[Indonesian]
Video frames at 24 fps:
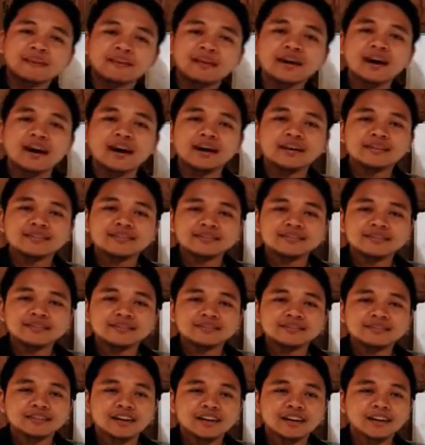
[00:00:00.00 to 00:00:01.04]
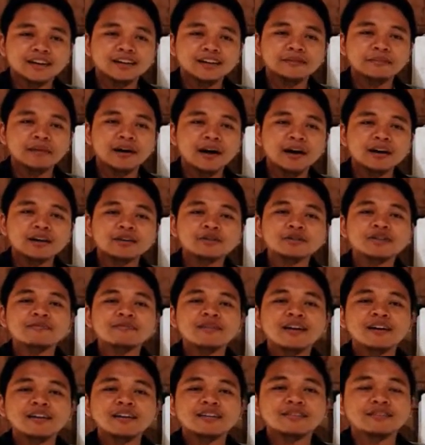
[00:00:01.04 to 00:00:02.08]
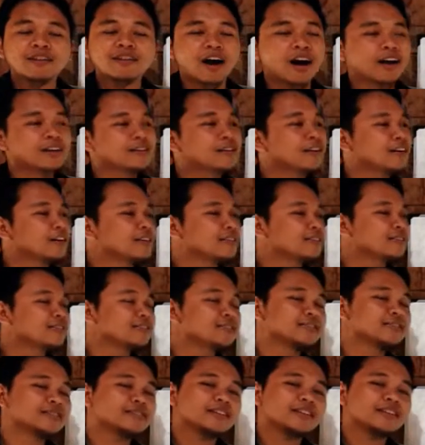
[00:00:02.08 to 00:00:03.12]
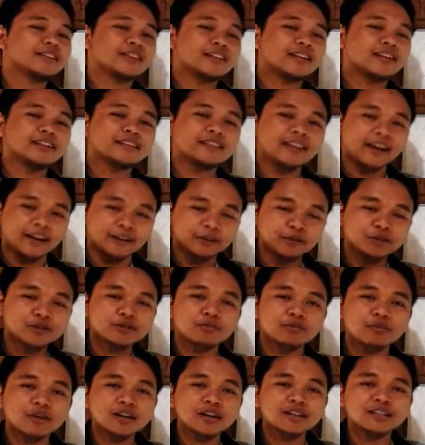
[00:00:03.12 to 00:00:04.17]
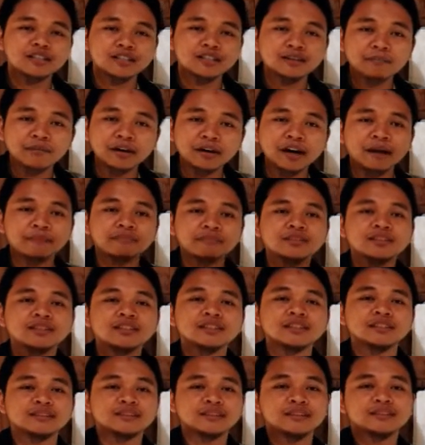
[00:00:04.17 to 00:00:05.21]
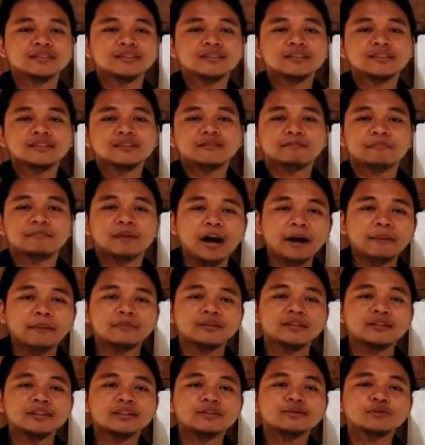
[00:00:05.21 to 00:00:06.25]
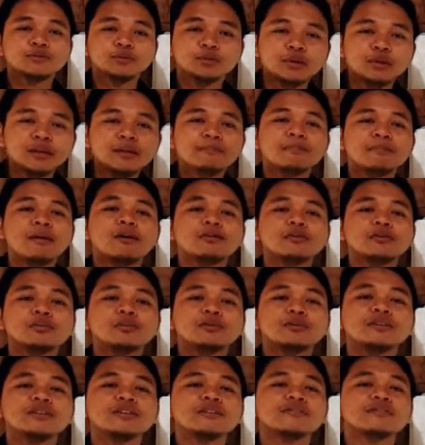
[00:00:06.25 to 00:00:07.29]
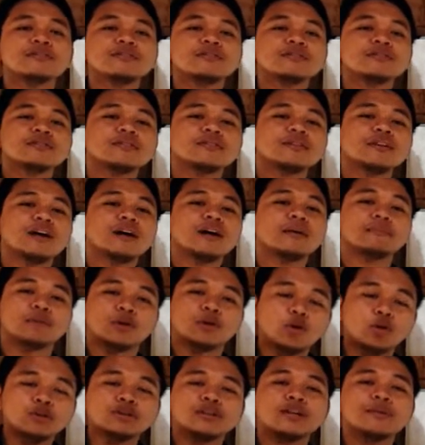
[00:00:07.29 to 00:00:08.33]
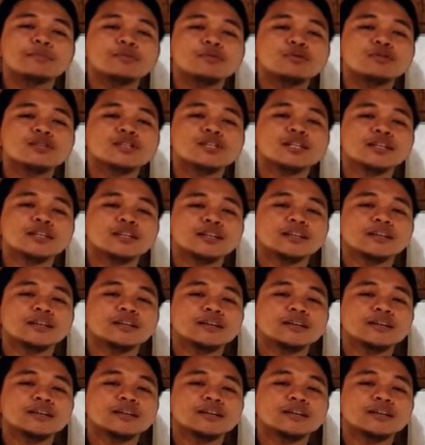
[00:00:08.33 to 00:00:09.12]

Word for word: ya enggak ada yang dibayar ke timah? Enggak ada kita itu semua di sini mengabdi gitu. mengabdi untuk hima otomotif ya, berkontribusi